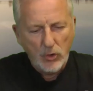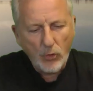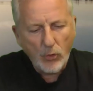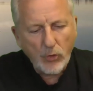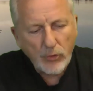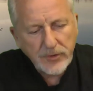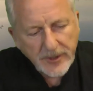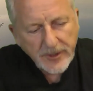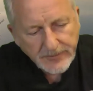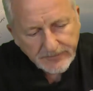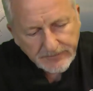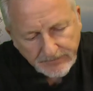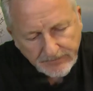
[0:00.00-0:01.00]

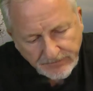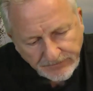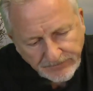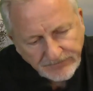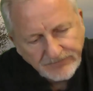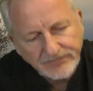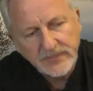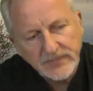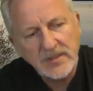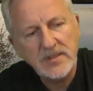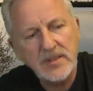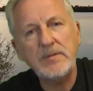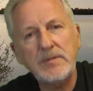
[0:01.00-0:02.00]
Oder
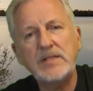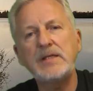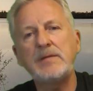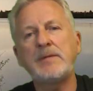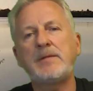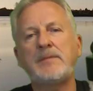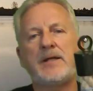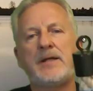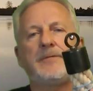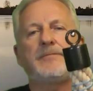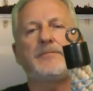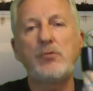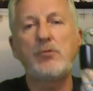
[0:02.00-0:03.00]
ich nehme jetzt hier mal
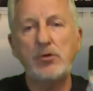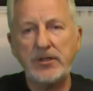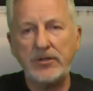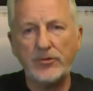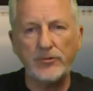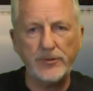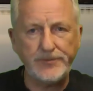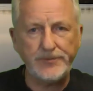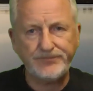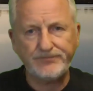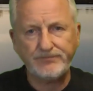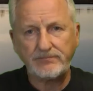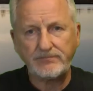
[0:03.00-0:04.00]
mein
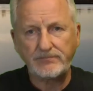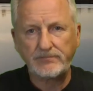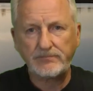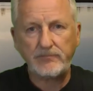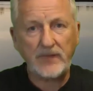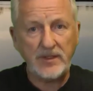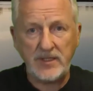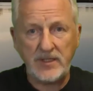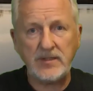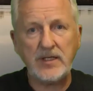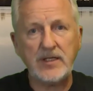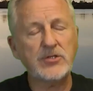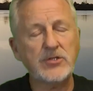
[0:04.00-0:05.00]
Multitool. Die,
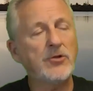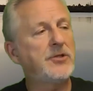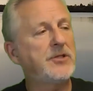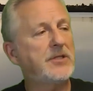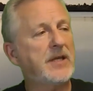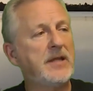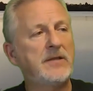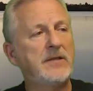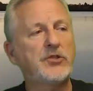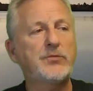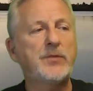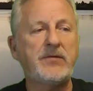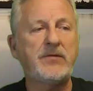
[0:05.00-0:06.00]
die es noch nicht kennen
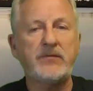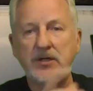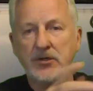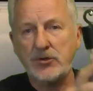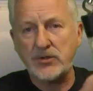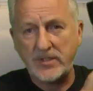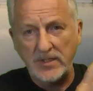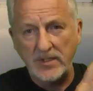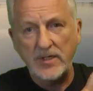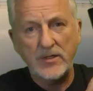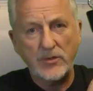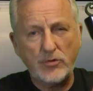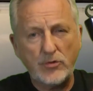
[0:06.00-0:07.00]
aus meinen Videos,
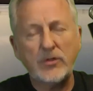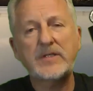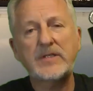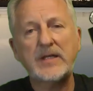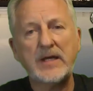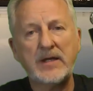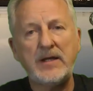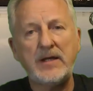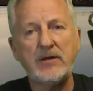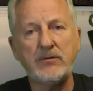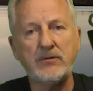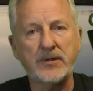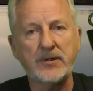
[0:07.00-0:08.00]
kurze
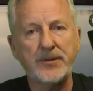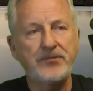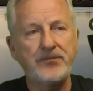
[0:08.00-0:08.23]
Erklärung.